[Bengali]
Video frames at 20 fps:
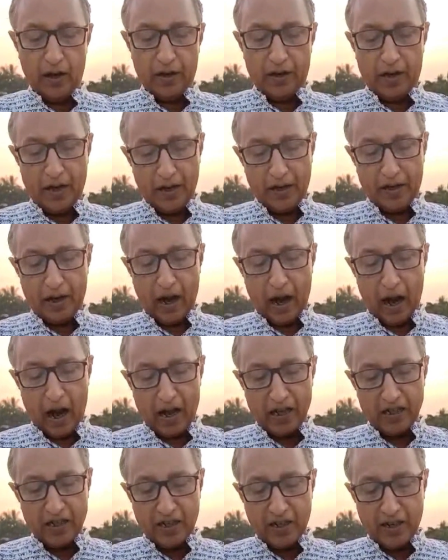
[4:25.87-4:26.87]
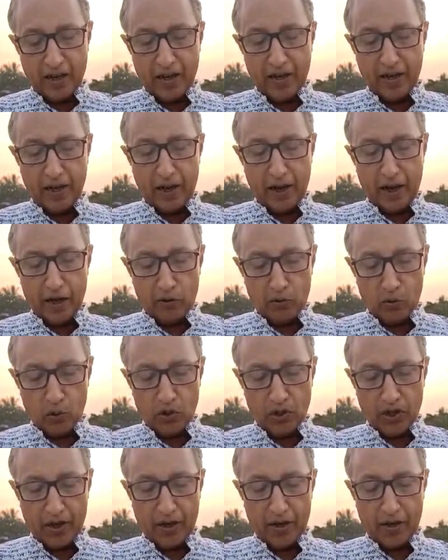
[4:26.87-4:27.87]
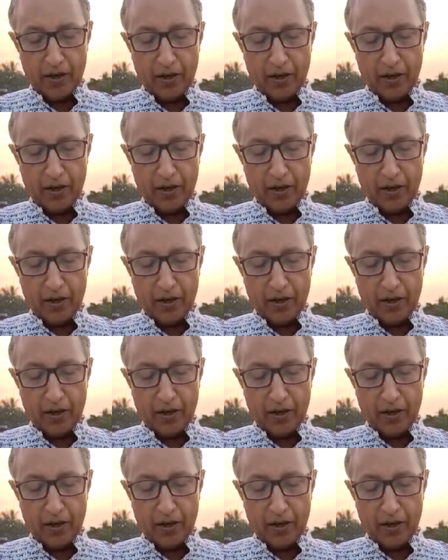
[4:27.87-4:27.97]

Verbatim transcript: ঠিক আজকের একুশে